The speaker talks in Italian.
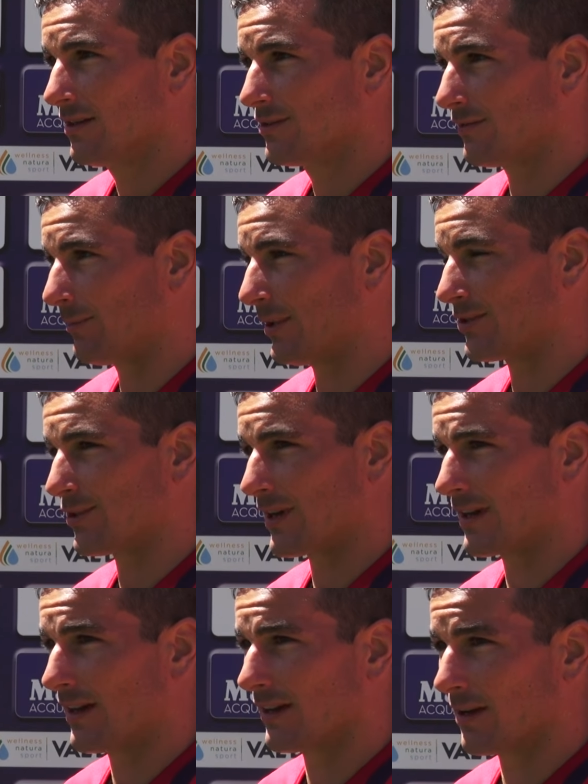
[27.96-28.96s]
ci fa
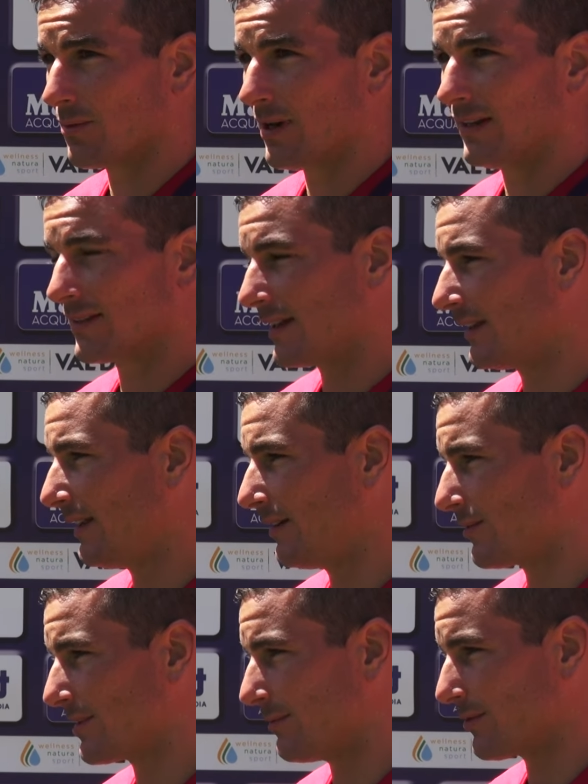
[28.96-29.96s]
piacere che anche qua in
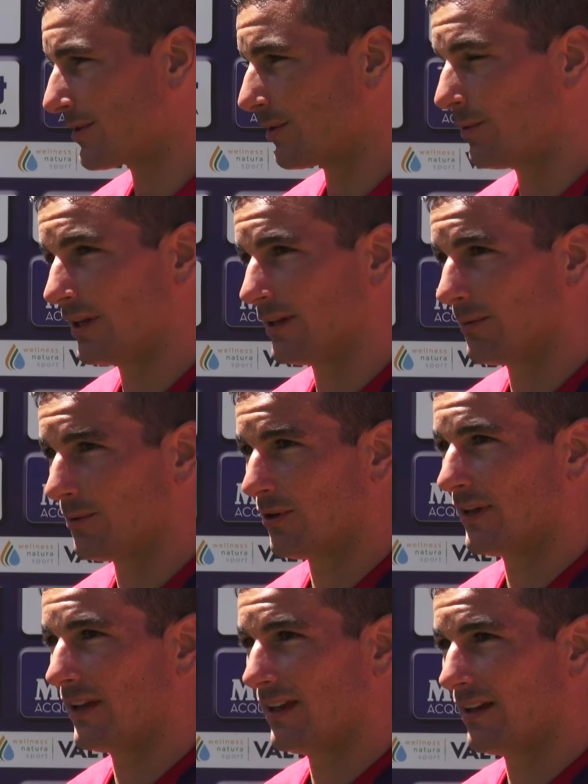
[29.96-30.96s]
Trentino siamo seguiti,
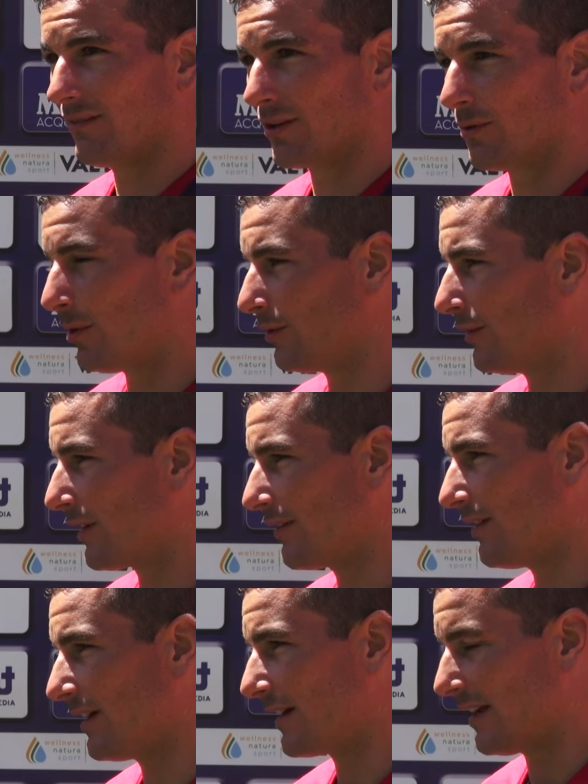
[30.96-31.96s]
poi avremo modo di
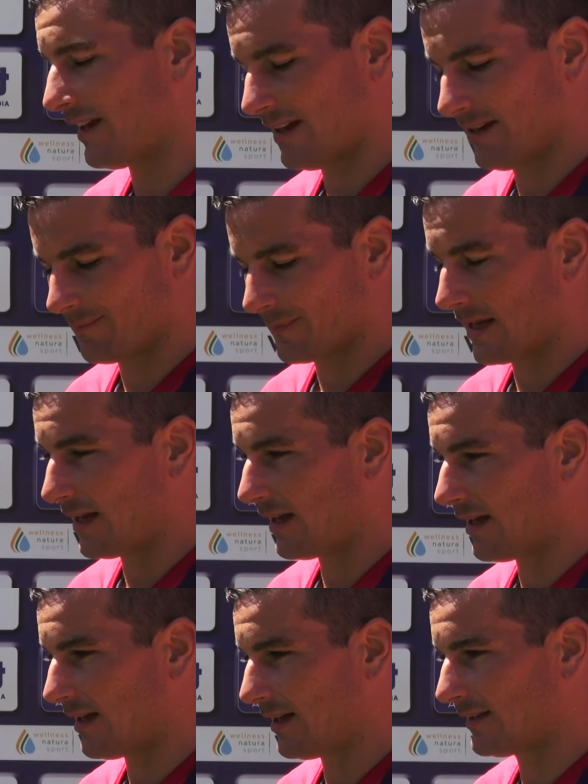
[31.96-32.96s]
arrivare
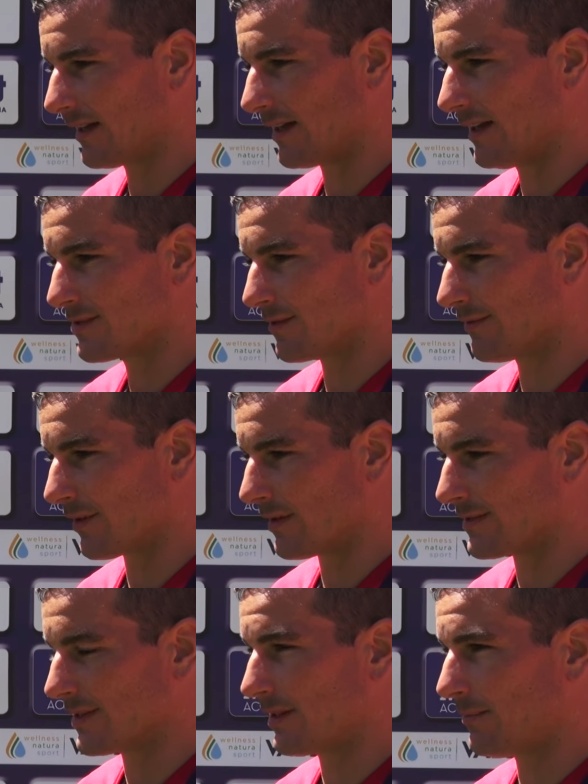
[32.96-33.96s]
ad Arizzo e fare
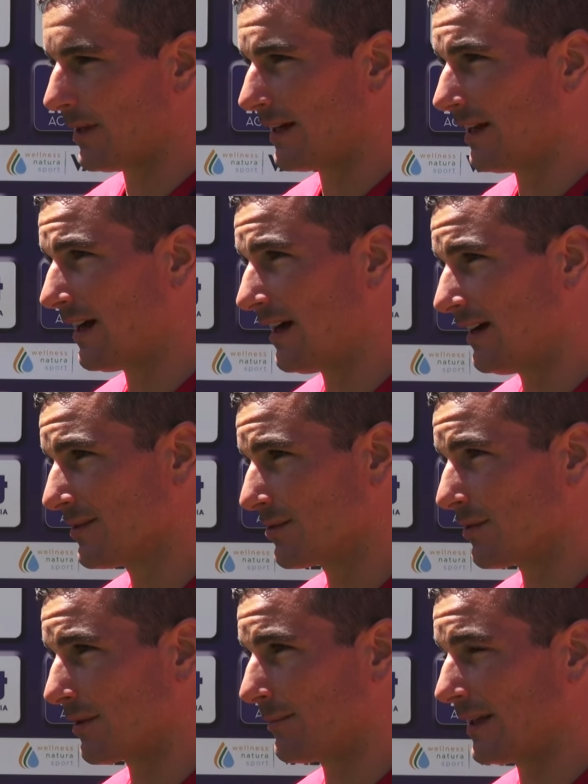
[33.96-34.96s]
una settimana là e
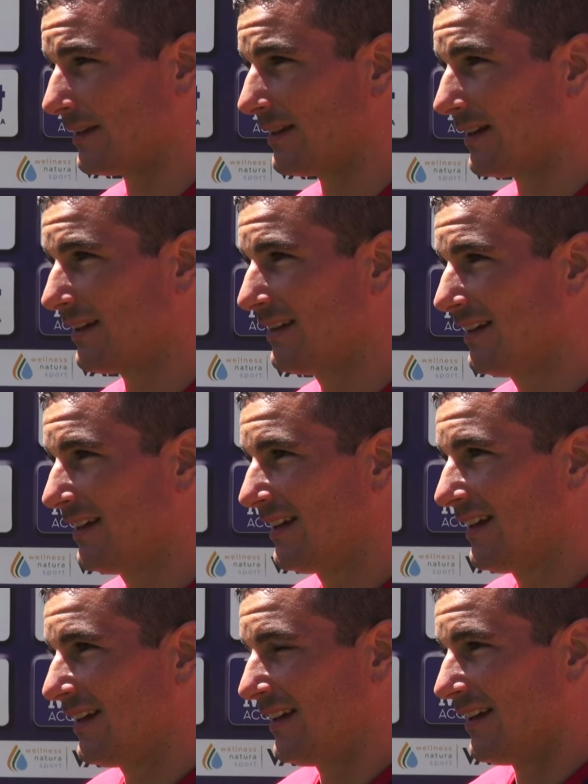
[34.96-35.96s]
sicuramente
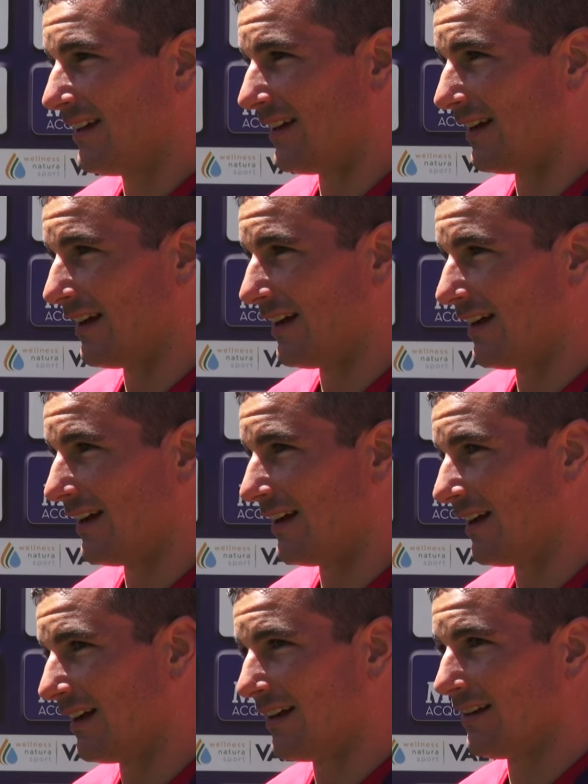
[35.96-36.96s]
eh,